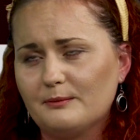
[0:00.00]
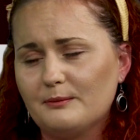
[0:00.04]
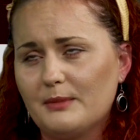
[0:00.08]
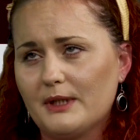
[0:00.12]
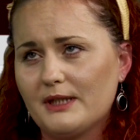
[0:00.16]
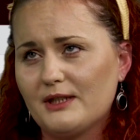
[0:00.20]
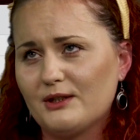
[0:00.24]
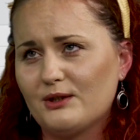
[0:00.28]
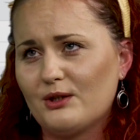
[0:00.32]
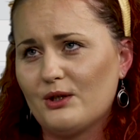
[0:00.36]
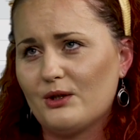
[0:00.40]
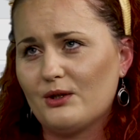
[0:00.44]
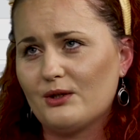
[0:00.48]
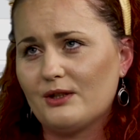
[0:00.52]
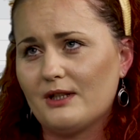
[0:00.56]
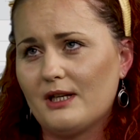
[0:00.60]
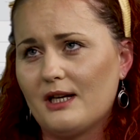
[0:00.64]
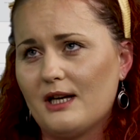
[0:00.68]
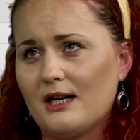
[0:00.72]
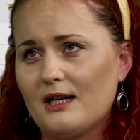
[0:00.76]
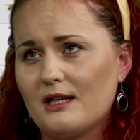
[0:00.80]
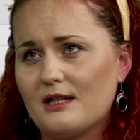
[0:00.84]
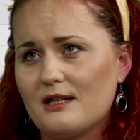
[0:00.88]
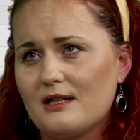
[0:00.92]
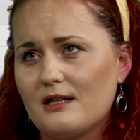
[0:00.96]
pani
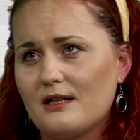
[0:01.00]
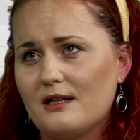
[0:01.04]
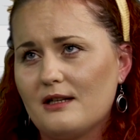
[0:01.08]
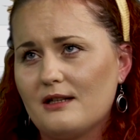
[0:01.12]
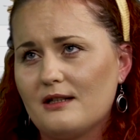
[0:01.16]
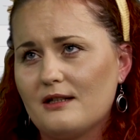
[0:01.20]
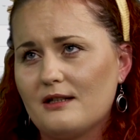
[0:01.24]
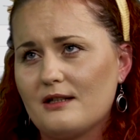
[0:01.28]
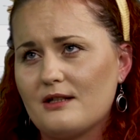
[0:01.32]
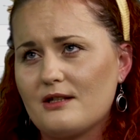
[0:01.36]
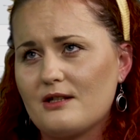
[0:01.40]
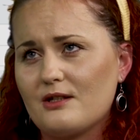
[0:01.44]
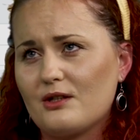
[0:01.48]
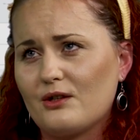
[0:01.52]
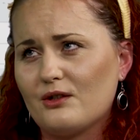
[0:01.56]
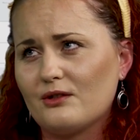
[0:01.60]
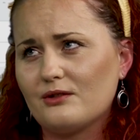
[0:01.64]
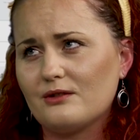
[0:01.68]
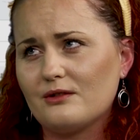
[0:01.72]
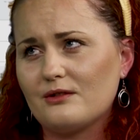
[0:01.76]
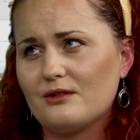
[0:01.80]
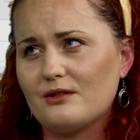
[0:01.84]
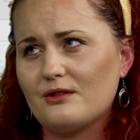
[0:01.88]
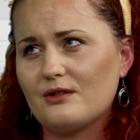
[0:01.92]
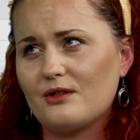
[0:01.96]
Dorota e,
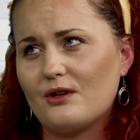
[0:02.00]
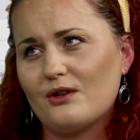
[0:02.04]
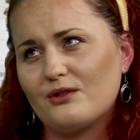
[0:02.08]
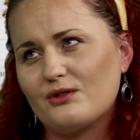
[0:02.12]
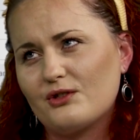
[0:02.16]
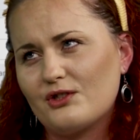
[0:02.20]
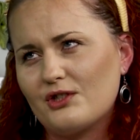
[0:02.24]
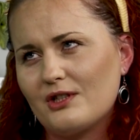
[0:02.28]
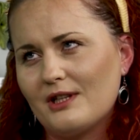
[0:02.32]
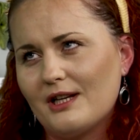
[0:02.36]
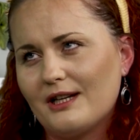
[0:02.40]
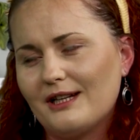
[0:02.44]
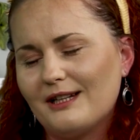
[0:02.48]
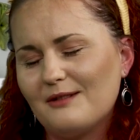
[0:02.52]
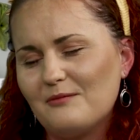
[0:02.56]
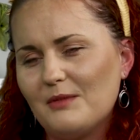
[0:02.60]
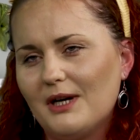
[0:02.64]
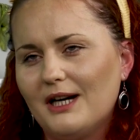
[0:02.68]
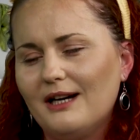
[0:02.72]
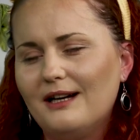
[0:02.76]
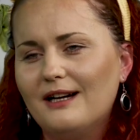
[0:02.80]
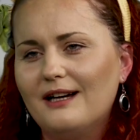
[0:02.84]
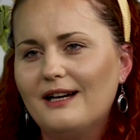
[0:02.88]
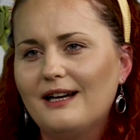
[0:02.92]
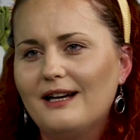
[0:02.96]
Skon, Skączna
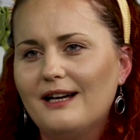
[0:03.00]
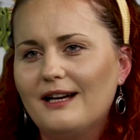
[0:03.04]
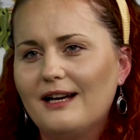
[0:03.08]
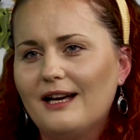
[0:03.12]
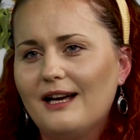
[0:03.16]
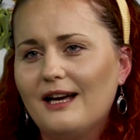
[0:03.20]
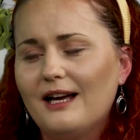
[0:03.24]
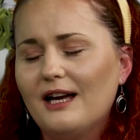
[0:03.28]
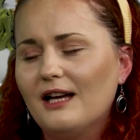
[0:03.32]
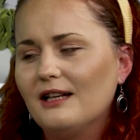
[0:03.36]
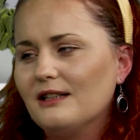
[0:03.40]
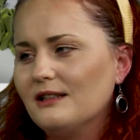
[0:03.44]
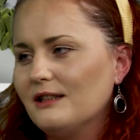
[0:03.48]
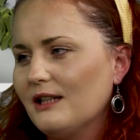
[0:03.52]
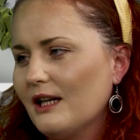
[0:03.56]
chyba. Wszystko jedno.